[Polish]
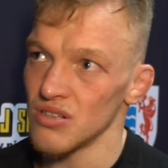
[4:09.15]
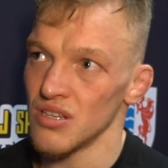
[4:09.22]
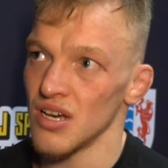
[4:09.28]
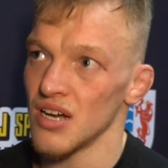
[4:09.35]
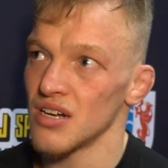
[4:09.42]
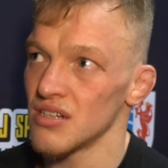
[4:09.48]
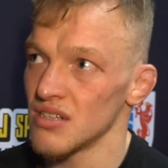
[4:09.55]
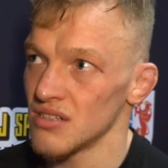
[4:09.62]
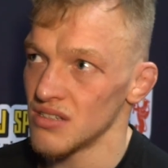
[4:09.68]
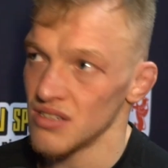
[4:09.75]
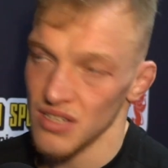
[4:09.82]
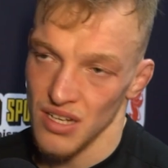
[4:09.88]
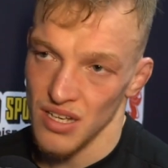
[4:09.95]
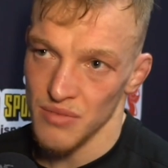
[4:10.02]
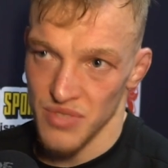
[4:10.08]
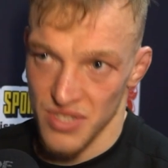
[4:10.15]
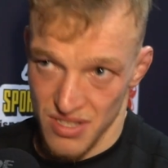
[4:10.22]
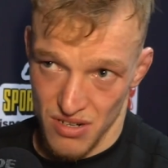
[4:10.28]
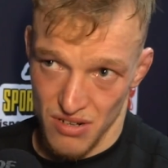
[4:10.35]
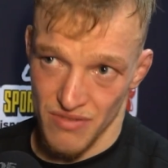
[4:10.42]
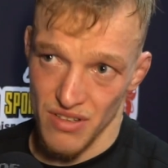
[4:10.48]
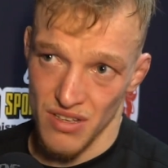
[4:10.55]
jak tyle mi
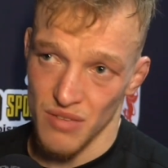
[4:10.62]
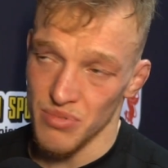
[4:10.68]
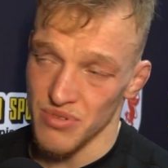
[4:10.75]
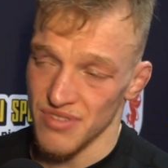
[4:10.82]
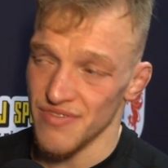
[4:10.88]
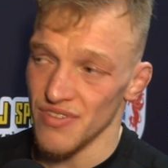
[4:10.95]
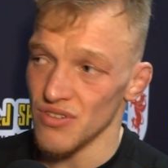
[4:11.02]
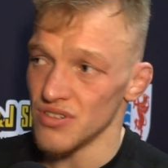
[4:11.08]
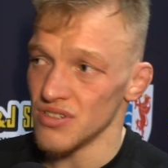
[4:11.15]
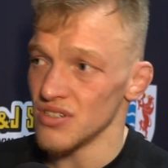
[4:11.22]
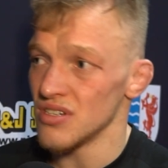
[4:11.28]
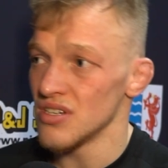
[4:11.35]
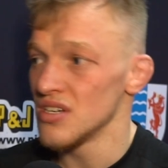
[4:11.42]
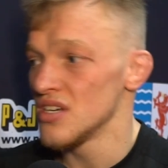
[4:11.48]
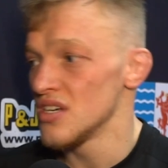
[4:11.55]
zdrowie pozwoli,